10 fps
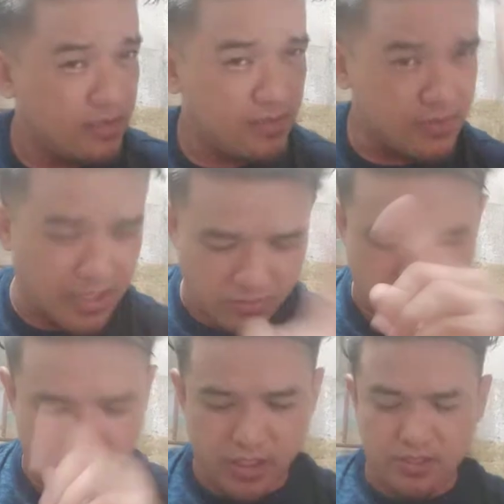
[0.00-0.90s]
Sa
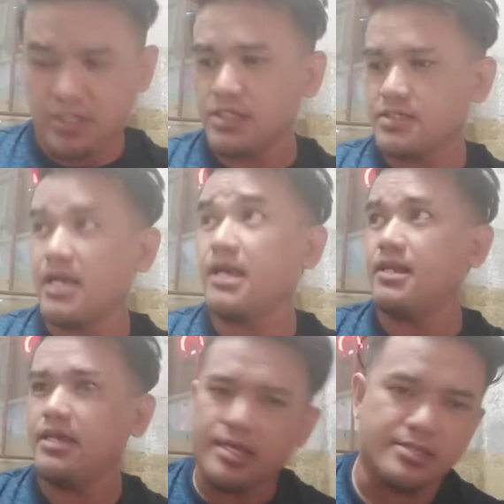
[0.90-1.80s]
Rodriguez isa.
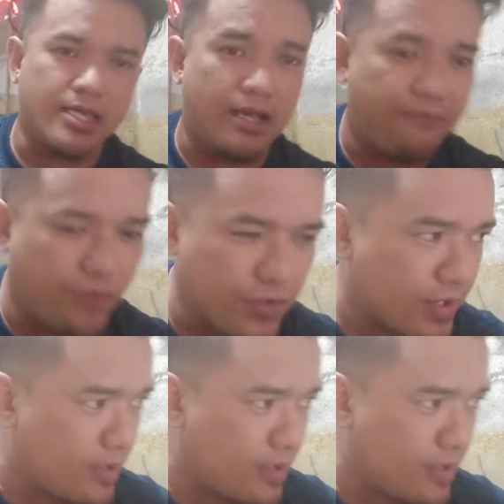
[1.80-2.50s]
Yes, kaya for